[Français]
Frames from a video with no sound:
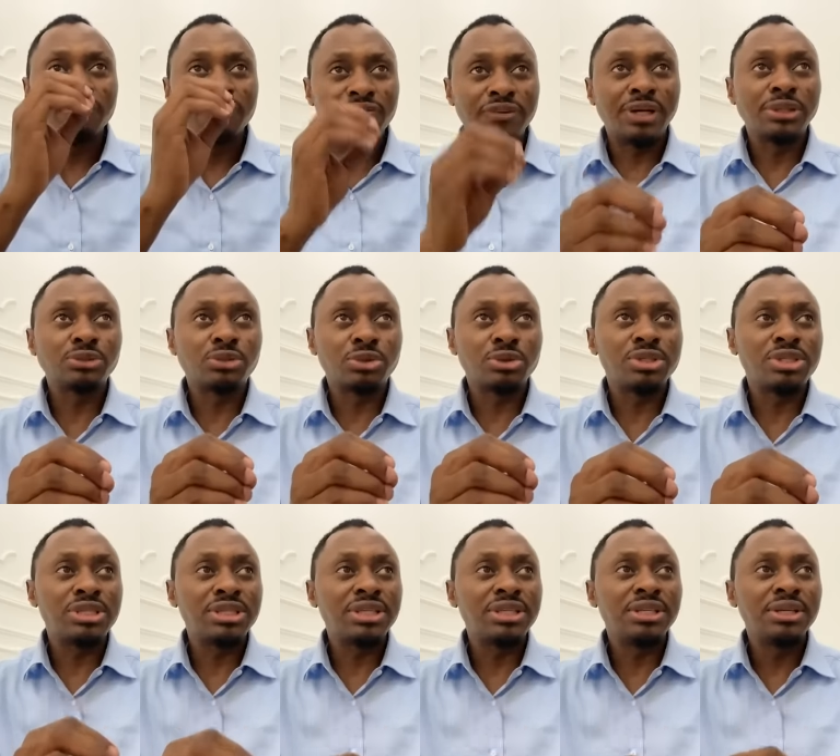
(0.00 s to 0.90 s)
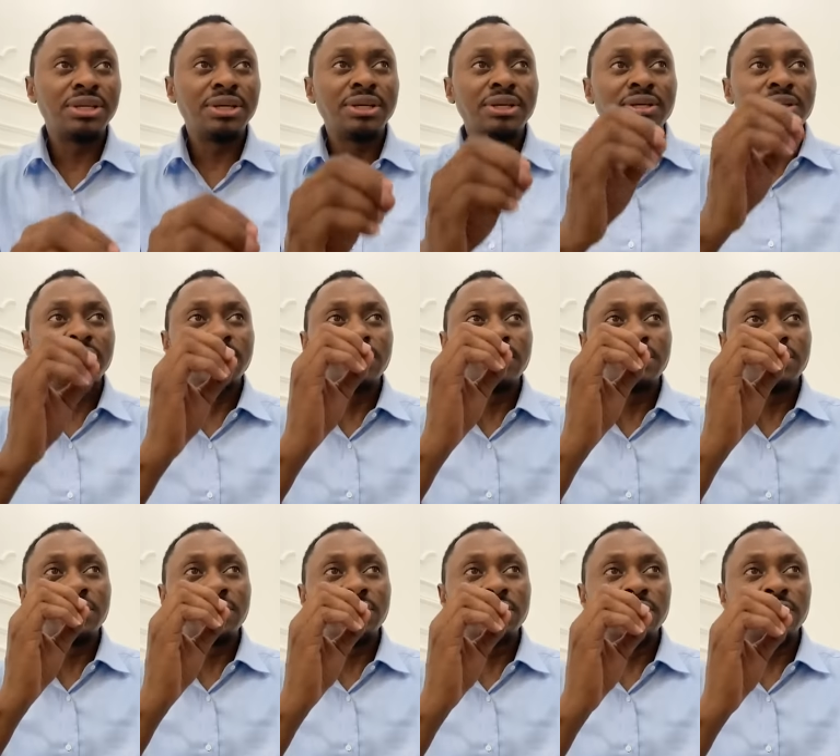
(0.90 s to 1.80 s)
Vendredi
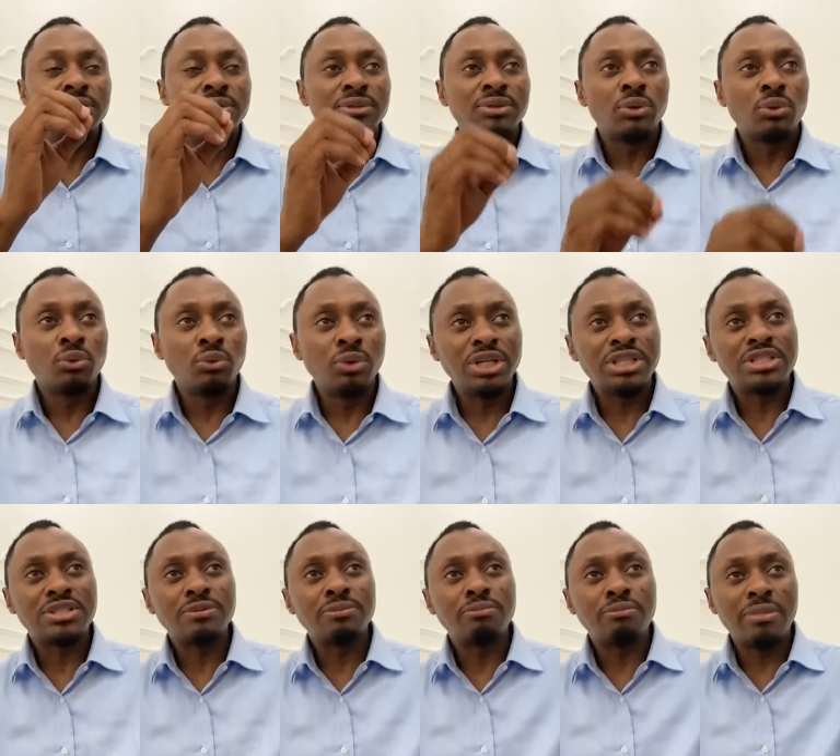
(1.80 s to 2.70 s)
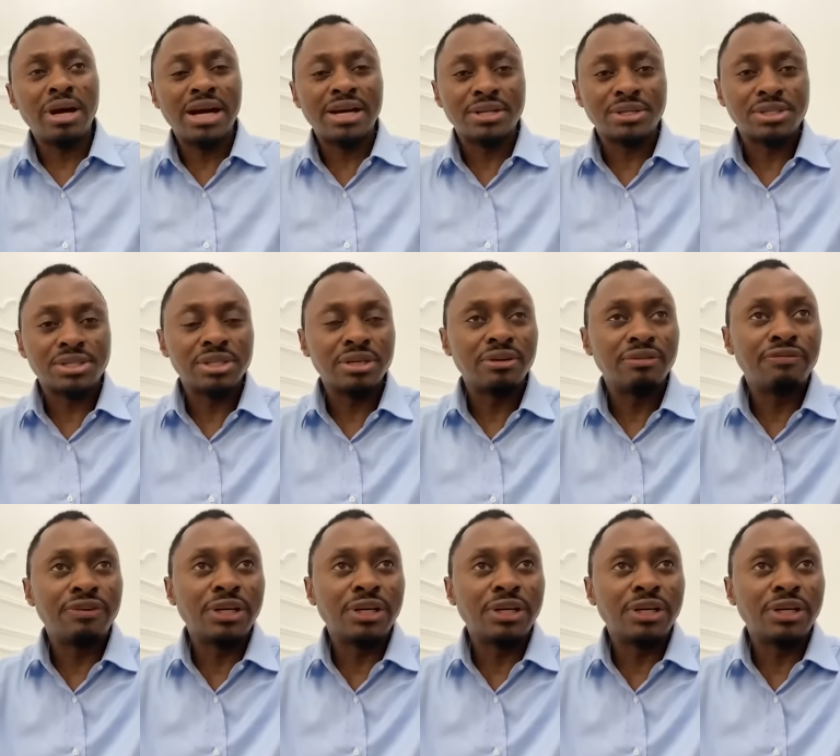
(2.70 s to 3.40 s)
8 mars.